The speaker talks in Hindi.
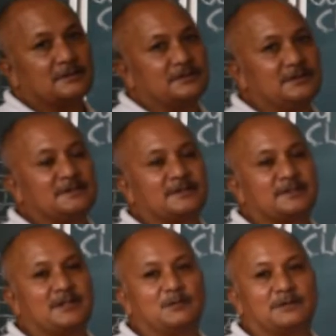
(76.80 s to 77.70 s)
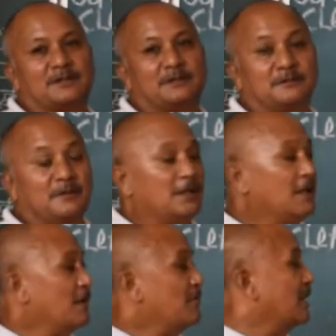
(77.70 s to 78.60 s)
सी से सी बोलते हैं
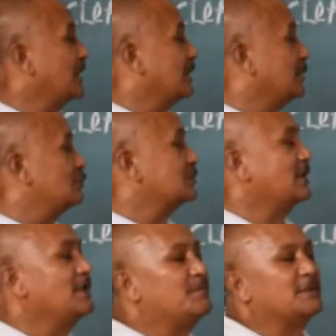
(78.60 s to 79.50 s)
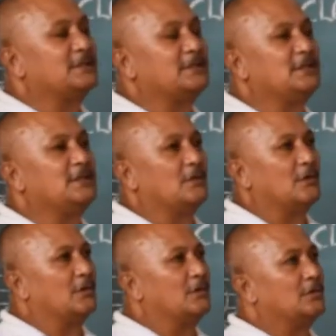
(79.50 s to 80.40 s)
मगर हिंदुस्तानी पद्धति
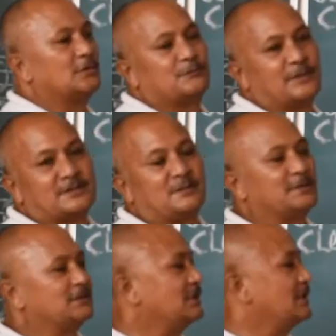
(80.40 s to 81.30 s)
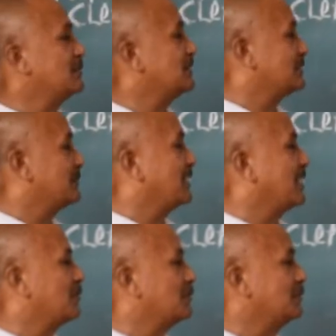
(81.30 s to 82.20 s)
और वेस्टर्न पद्धति में जैसे मैंने
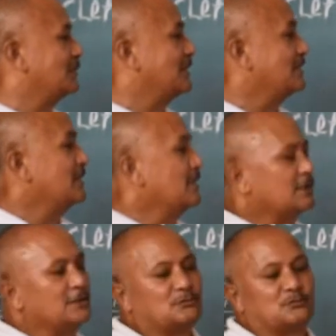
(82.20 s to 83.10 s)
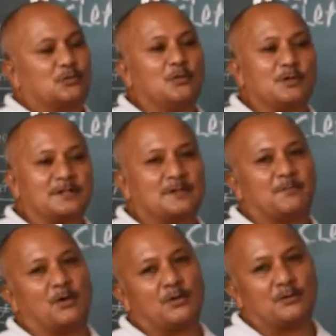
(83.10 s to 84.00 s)
आपको बोला कि थोड़ा सा
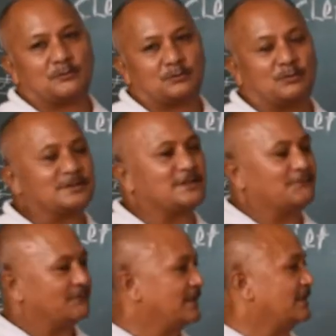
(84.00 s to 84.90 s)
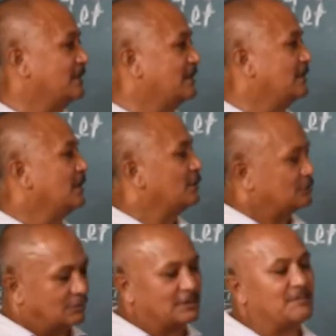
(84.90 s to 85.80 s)
भाव थोड़ा सा फ़र्क है और
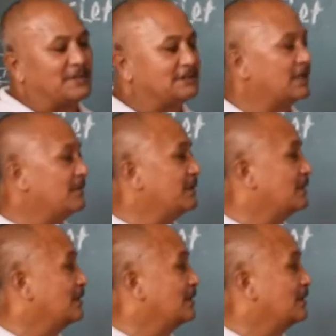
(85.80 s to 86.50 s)
थोड़ा मिलता भी है